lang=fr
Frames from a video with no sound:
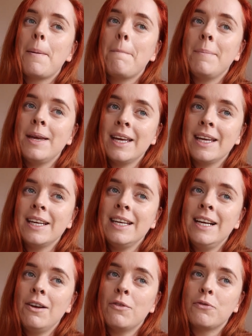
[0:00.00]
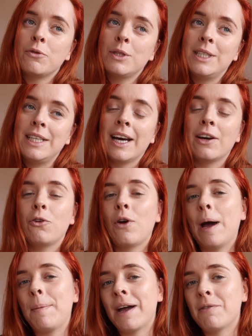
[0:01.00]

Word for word: Mais il faut dire qu'après